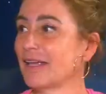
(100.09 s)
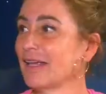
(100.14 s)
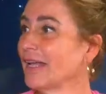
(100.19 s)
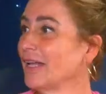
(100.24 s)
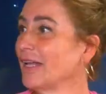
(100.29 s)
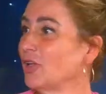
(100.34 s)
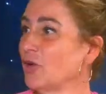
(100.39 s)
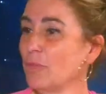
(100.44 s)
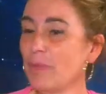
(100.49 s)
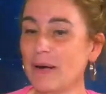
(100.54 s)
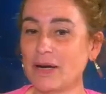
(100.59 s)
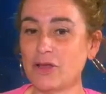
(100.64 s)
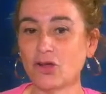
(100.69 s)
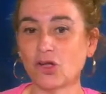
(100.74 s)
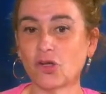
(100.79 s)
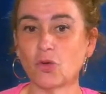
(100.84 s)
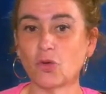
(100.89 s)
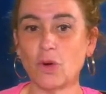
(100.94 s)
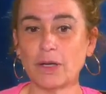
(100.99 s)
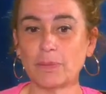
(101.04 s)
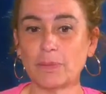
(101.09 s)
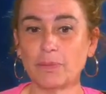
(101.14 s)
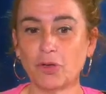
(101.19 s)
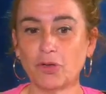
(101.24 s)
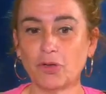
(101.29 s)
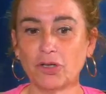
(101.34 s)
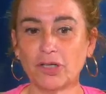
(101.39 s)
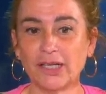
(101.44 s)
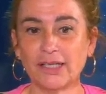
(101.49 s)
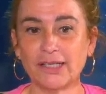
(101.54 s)
que son varios
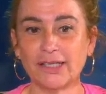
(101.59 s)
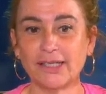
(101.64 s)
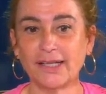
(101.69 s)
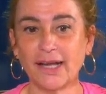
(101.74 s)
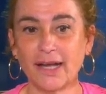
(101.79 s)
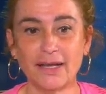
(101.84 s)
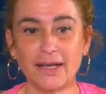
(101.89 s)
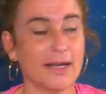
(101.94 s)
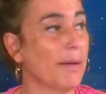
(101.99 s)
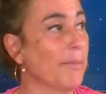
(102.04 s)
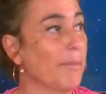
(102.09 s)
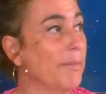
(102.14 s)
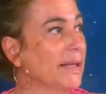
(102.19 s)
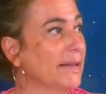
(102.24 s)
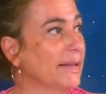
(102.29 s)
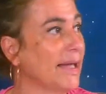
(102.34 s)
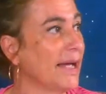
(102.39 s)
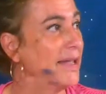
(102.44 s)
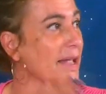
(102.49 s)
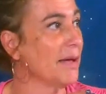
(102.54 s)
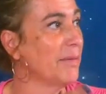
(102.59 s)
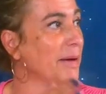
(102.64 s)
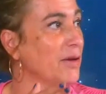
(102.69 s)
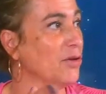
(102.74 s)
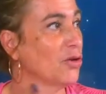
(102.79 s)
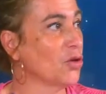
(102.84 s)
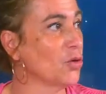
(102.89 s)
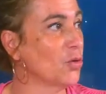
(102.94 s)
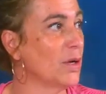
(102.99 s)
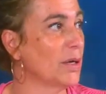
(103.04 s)
cuerpos, no sé si sale ya en pantalla
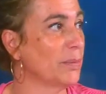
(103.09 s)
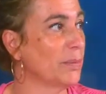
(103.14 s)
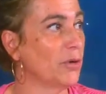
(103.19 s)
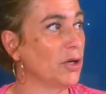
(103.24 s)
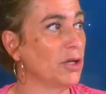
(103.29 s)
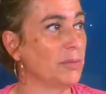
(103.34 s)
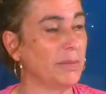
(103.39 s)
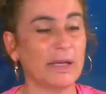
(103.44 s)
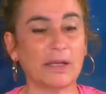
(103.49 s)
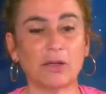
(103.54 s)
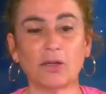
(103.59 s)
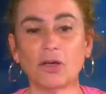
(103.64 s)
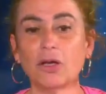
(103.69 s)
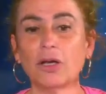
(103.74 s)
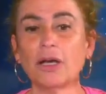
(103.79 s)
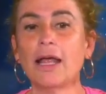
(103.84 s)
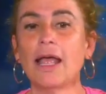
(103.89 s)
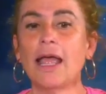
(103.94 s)
varios cuerpos, Víctor.